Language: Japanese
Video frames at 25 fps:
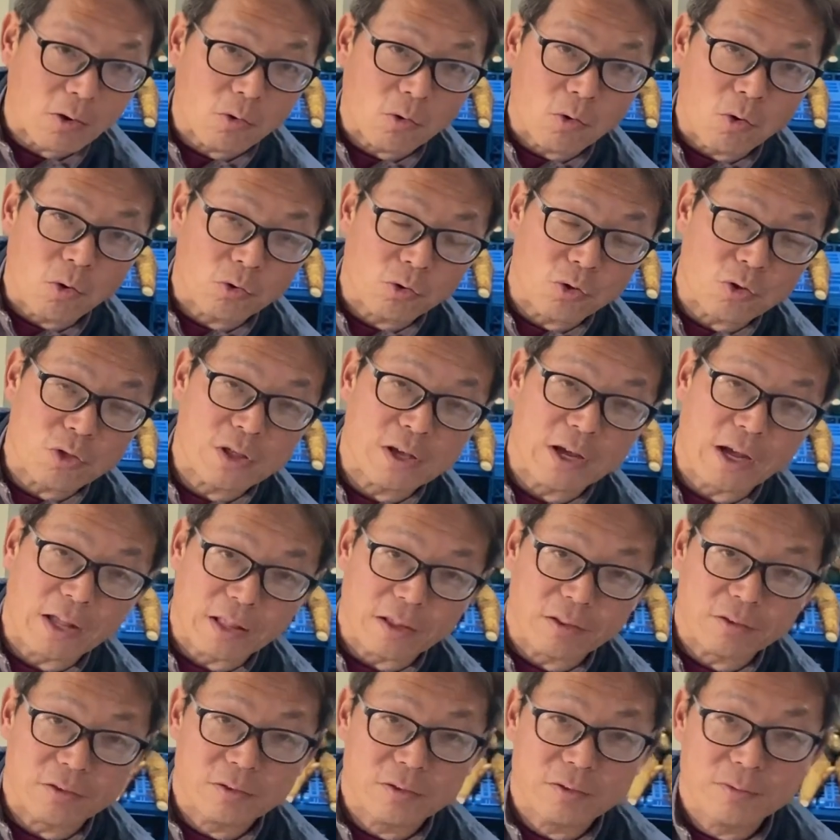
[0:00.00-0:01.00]
酵の違い
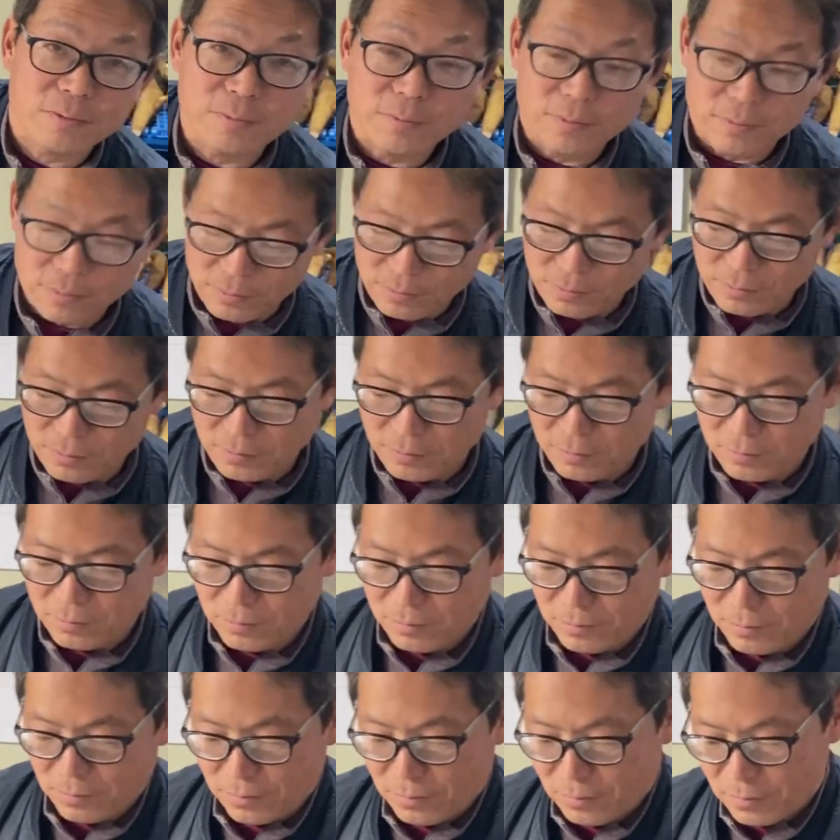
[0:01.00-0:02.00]
ですわ、
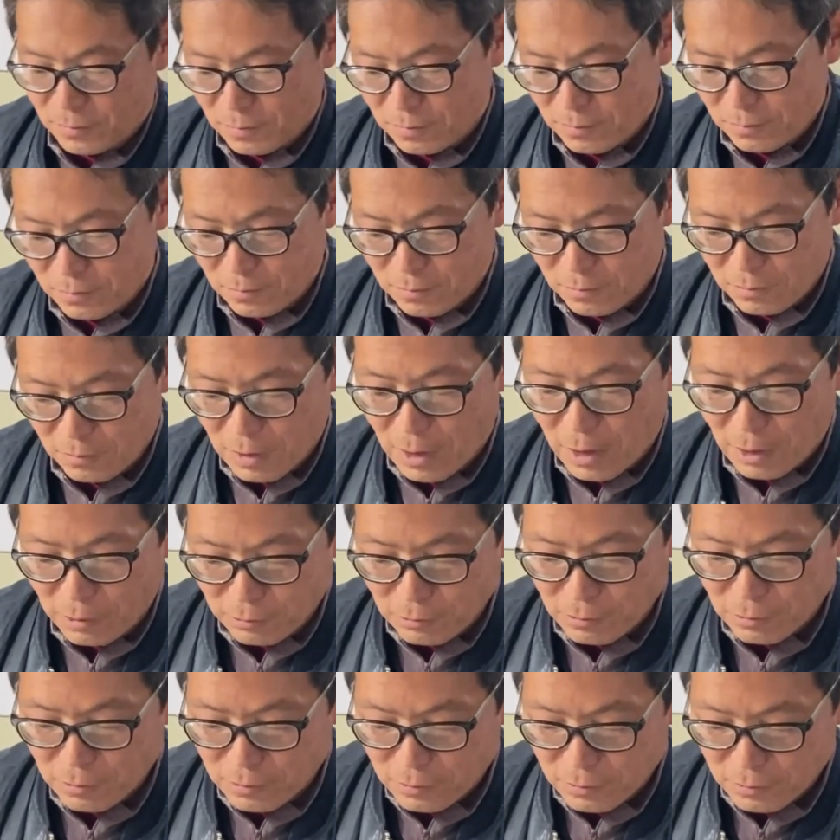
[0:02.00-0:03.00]
うん、か
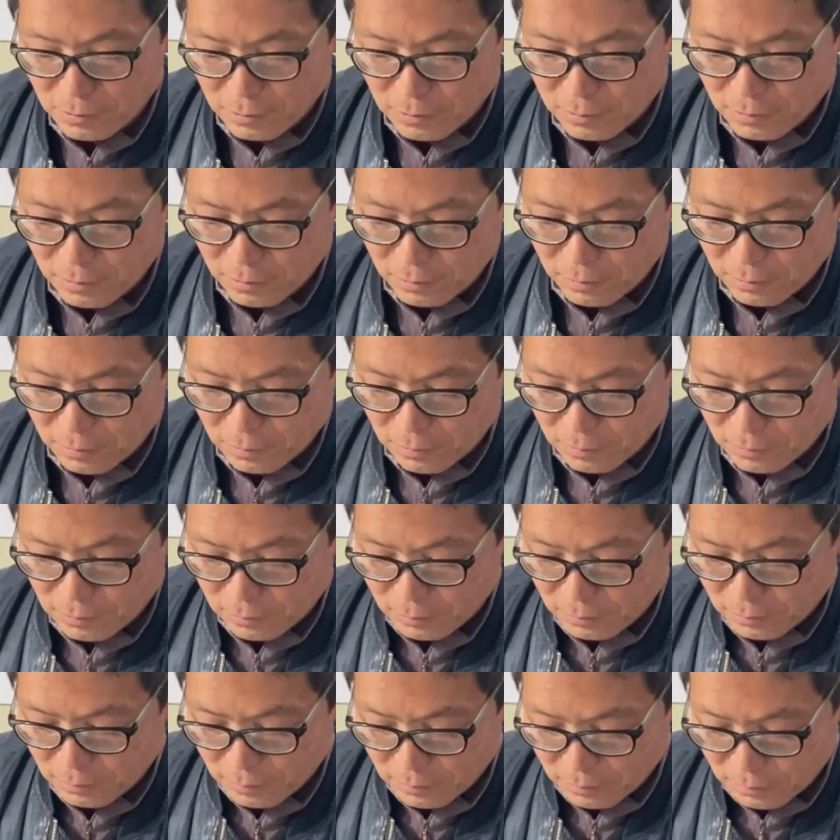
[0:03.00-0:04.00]
る分からん
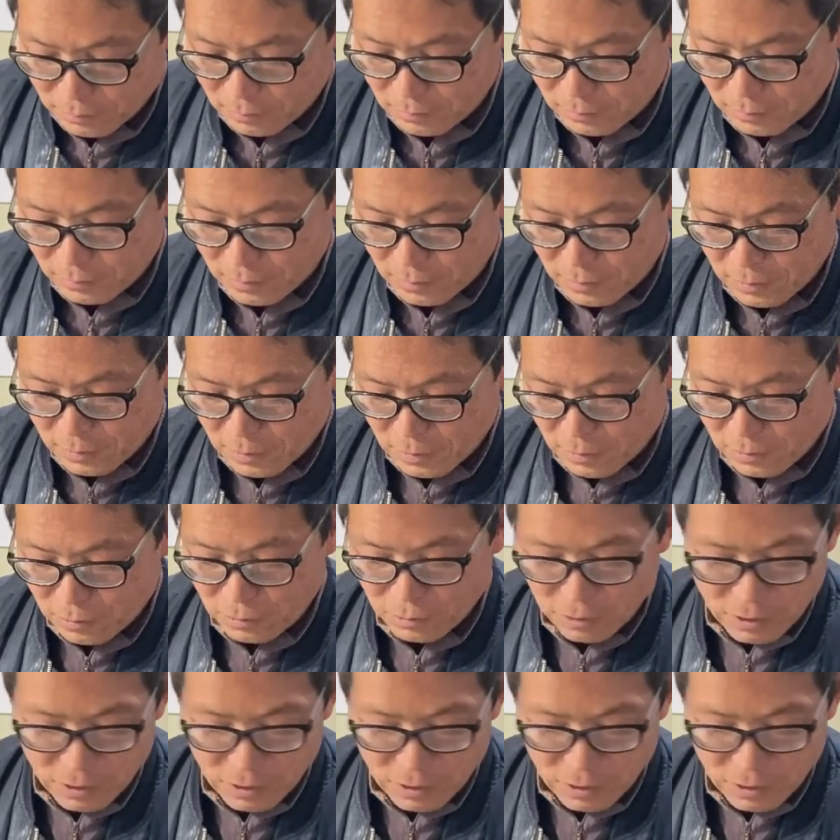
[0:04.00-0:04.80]
腐